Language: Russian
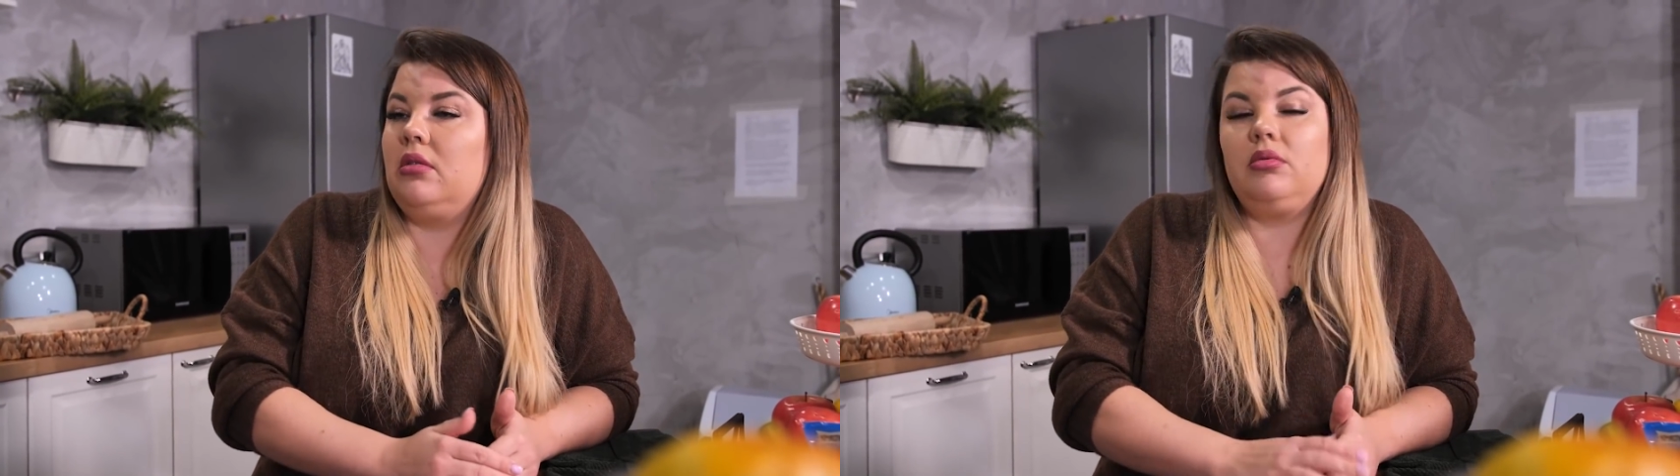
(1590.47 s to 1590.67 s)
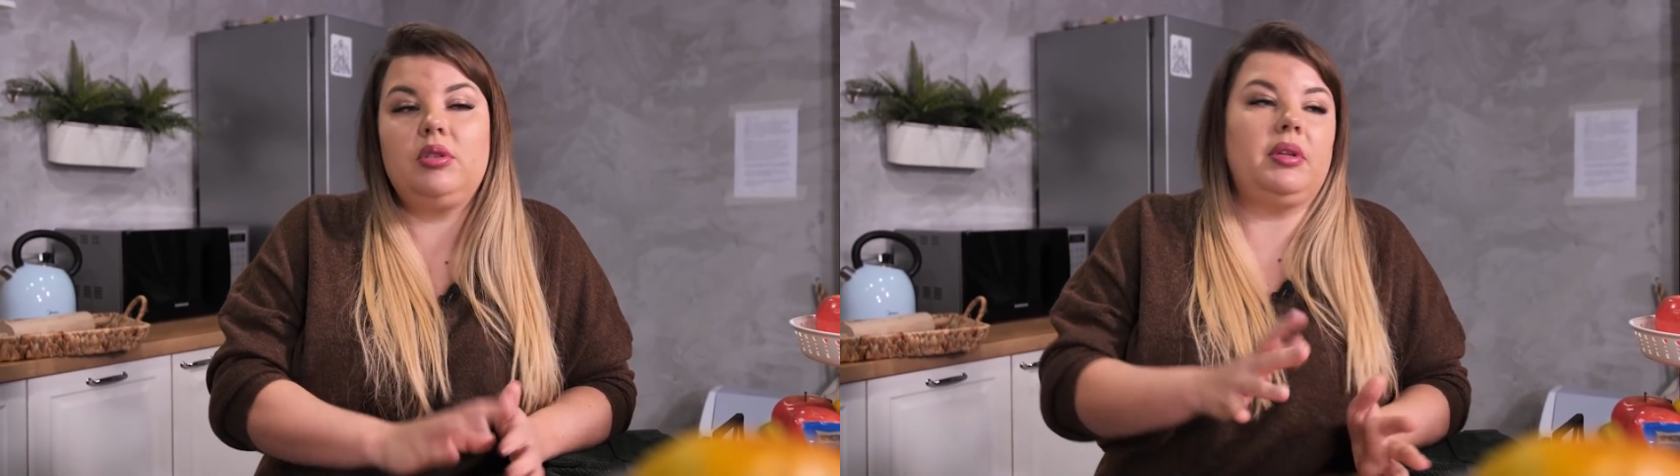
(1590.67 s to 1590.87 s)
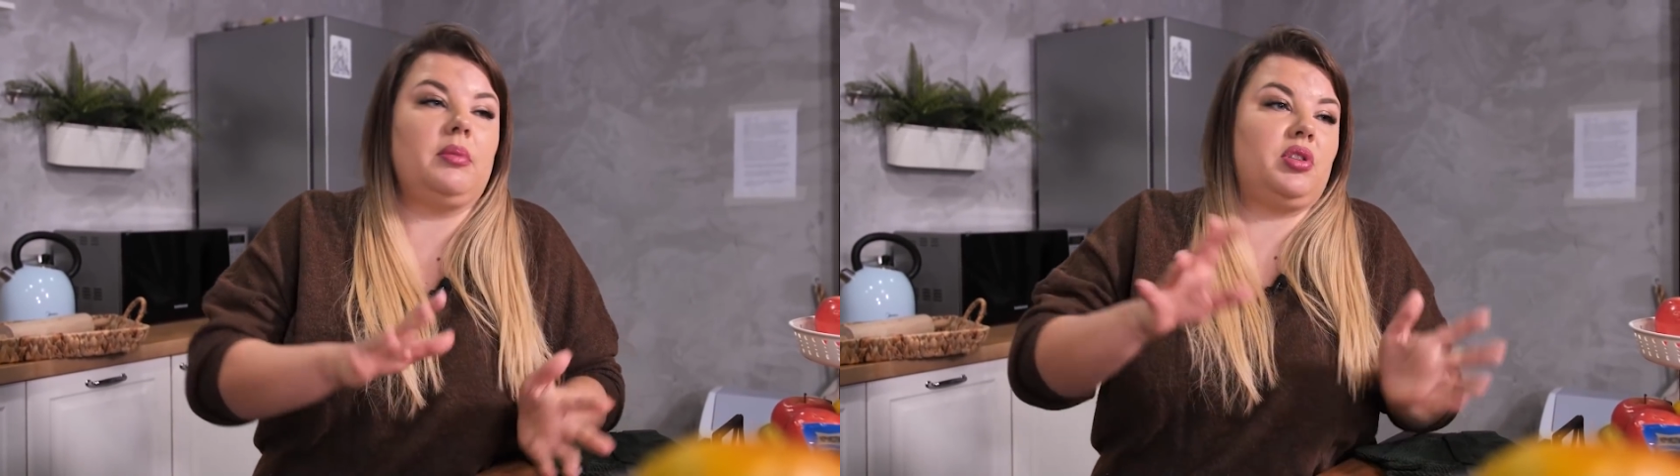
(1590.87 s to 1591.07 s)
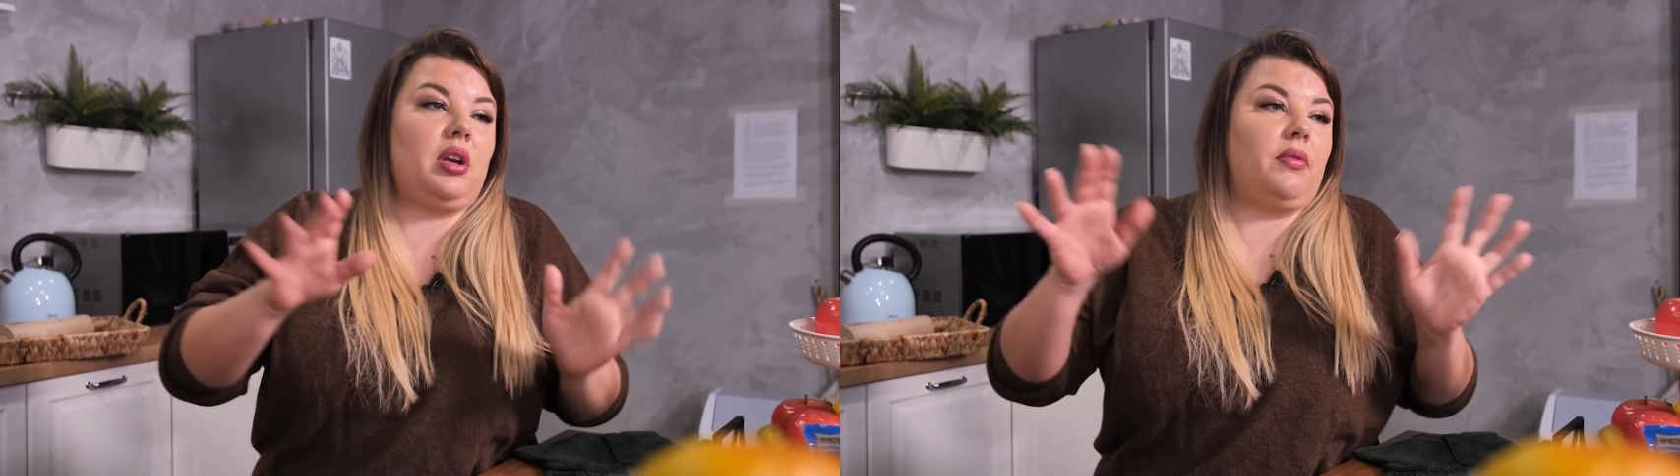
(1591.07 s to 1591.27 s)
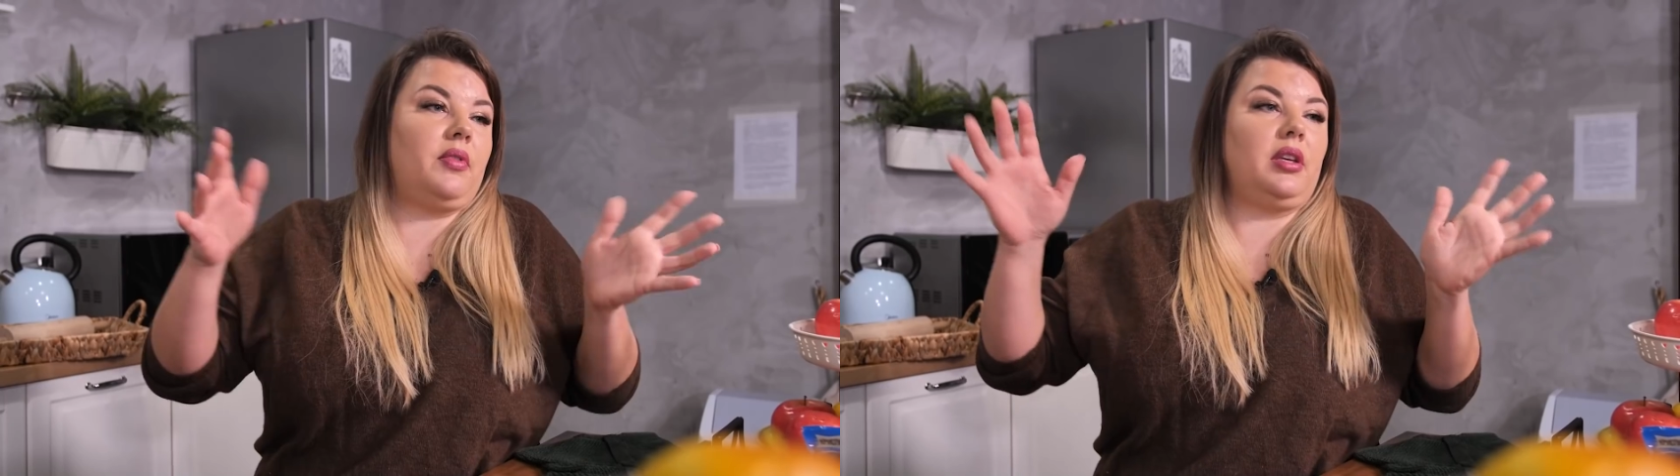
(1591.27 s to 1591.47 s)
Ну, тебе там
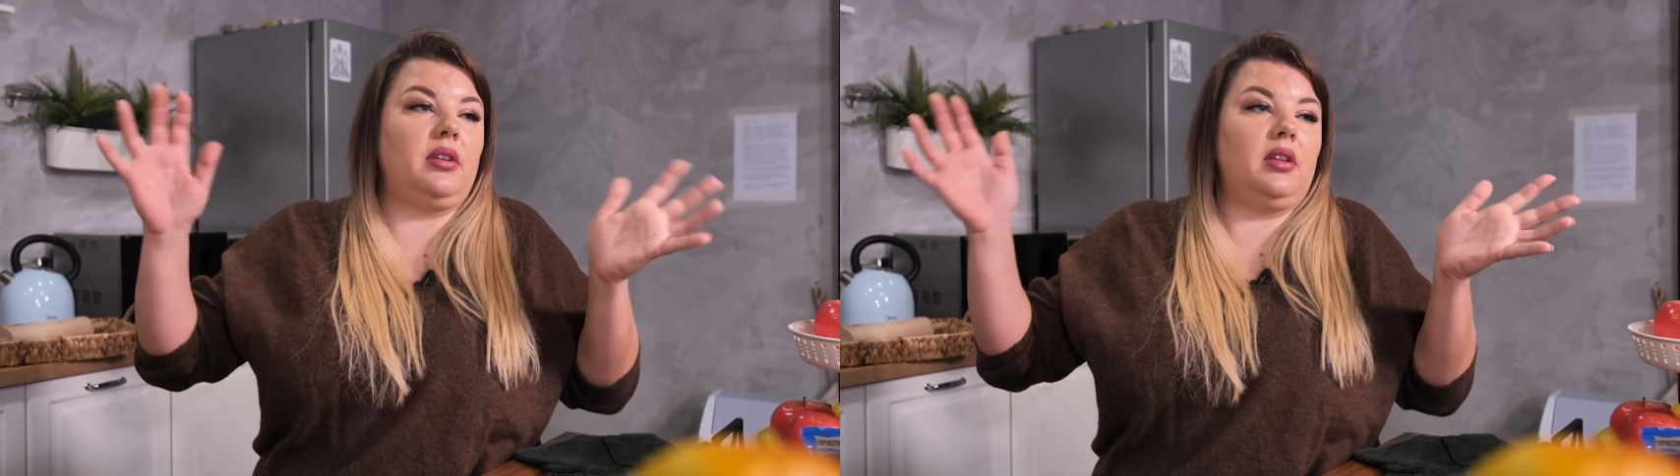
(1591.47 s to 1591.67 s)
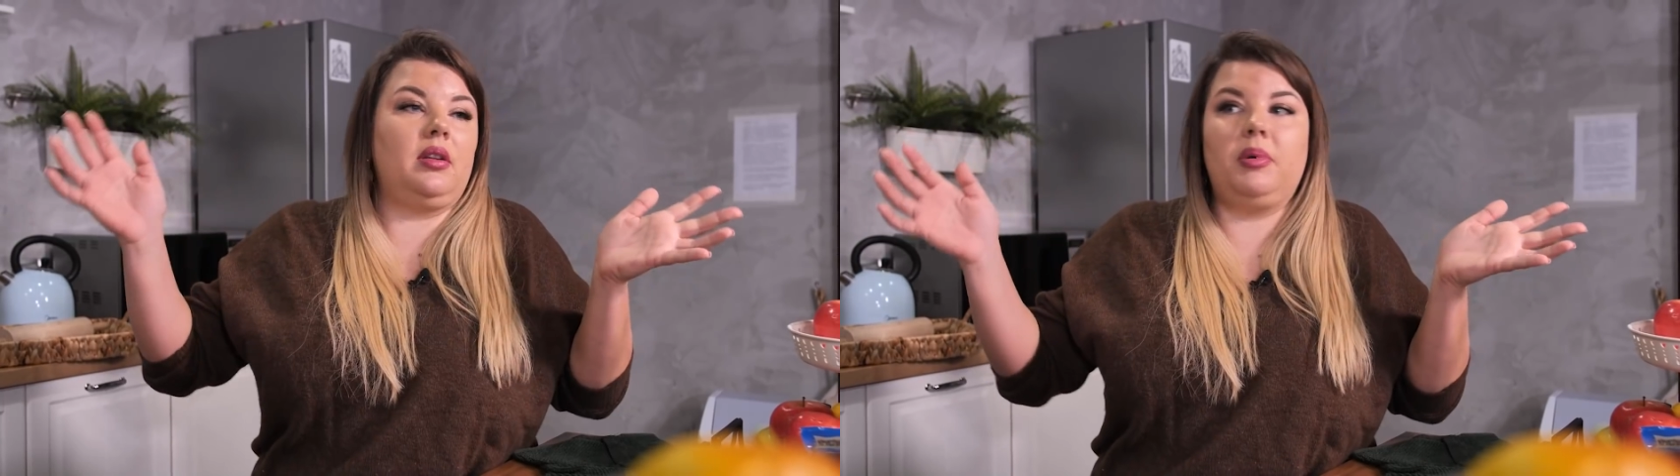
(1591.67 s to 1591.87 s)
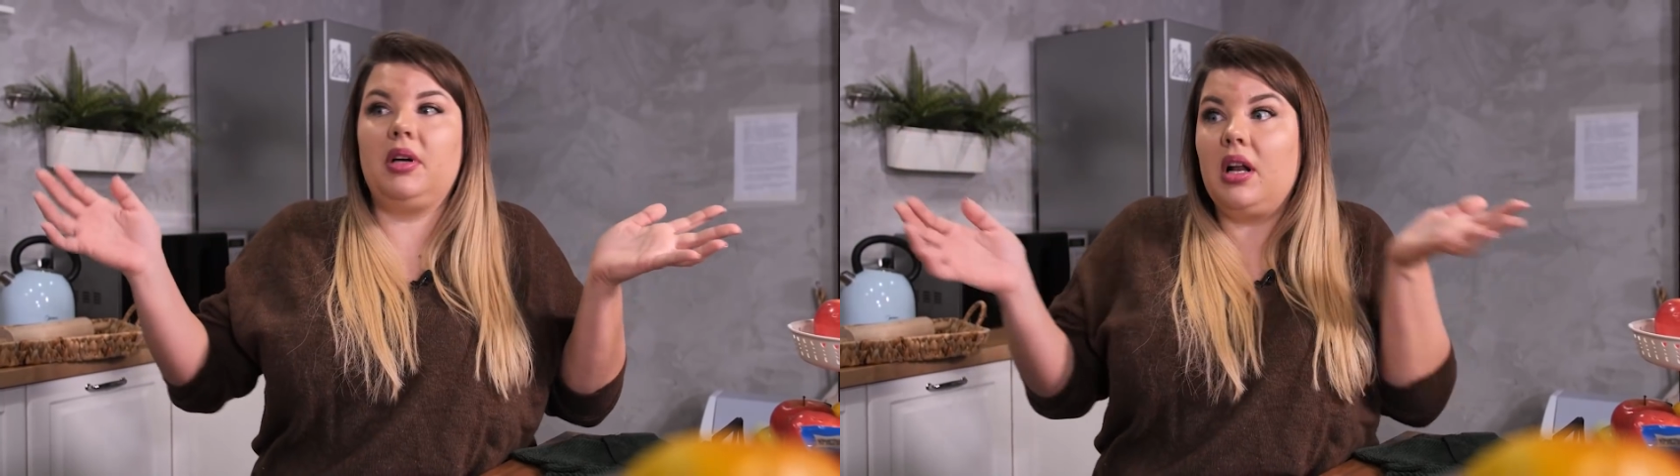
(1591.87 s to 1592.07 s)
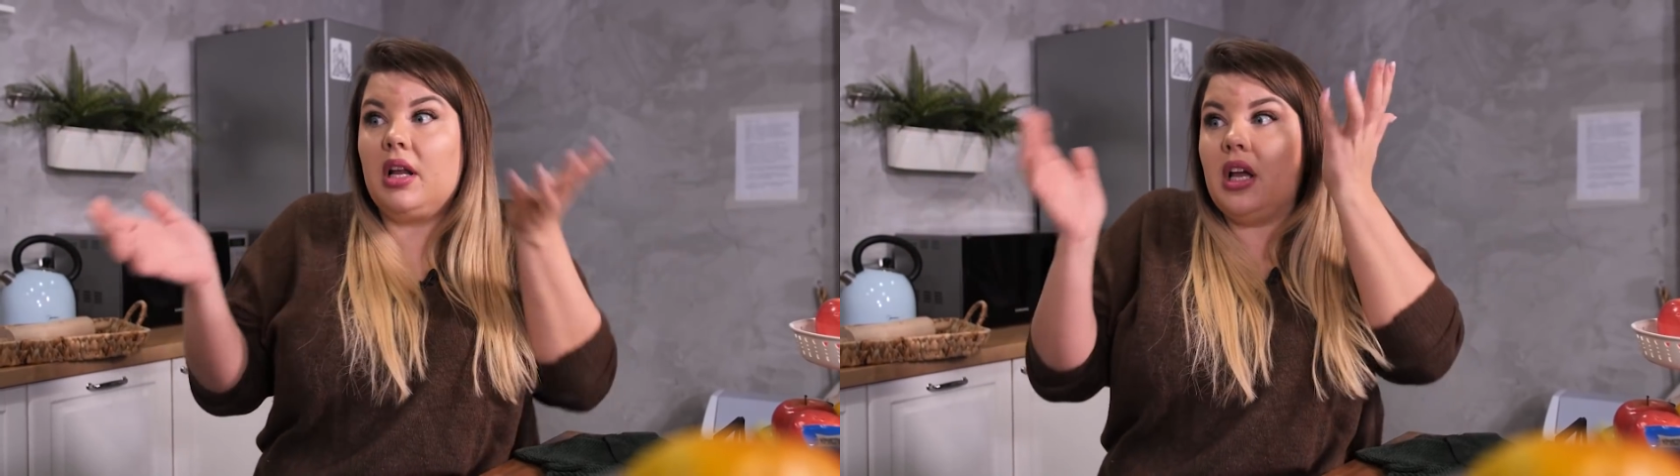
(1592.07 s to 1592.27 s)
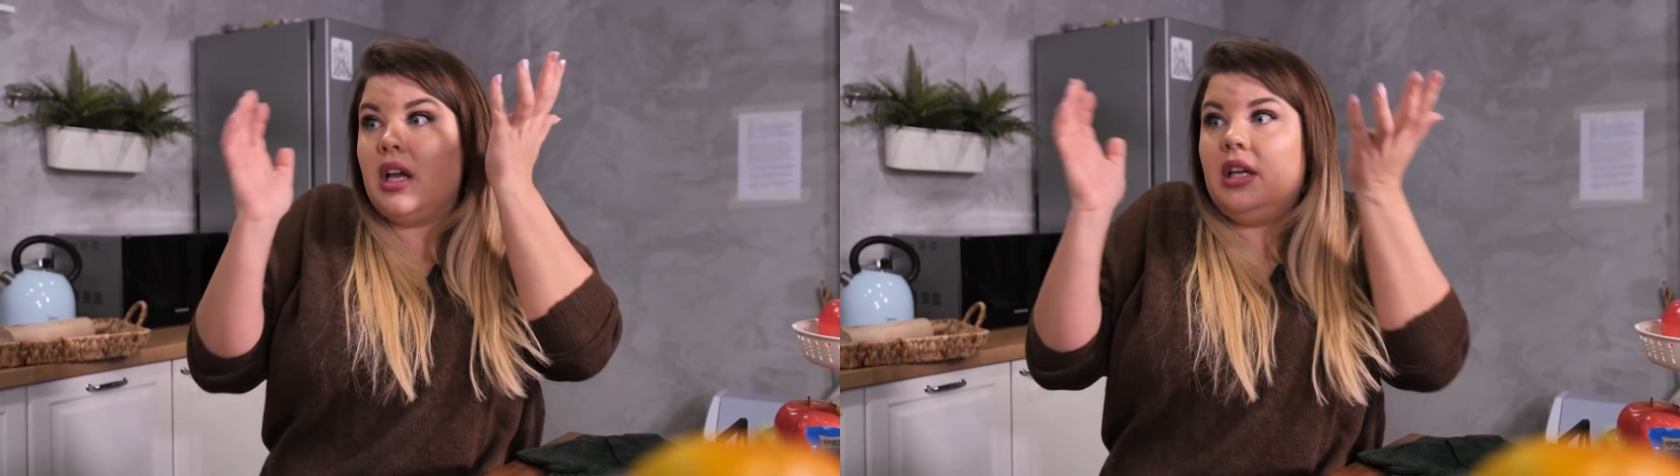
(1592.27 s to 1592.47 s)
штрафов каких-то напихали.